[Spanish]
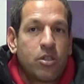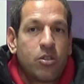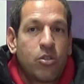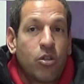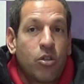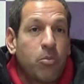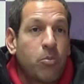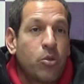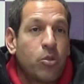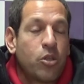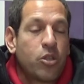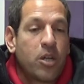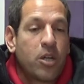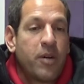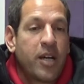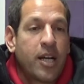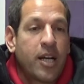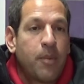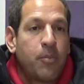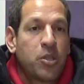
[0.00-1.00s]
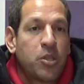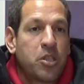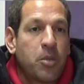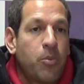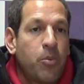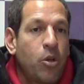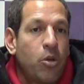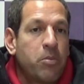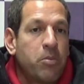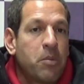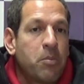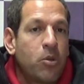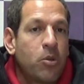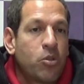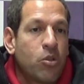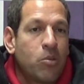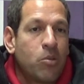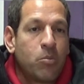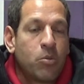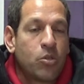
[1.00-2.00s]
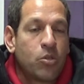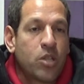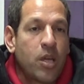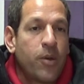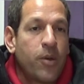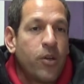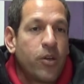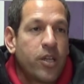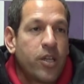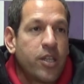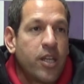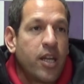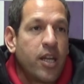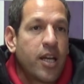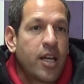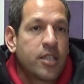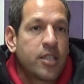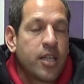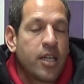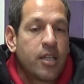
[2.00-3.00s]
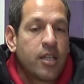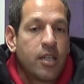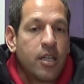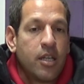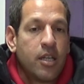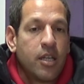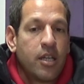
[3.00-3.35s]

todo el mundo trabajamos, hacemos lo mismo, todo el mundo sabe lo que tiene que hacer